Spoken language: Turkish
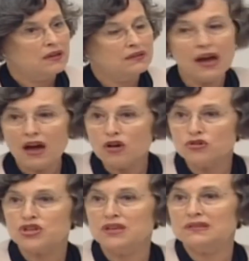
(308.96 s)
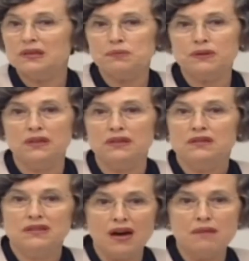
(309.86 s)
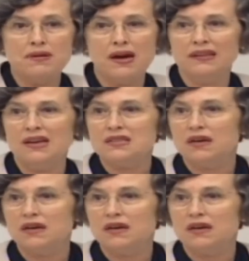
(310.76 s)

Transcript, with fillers: Daha önce tıpkı Rabia Naz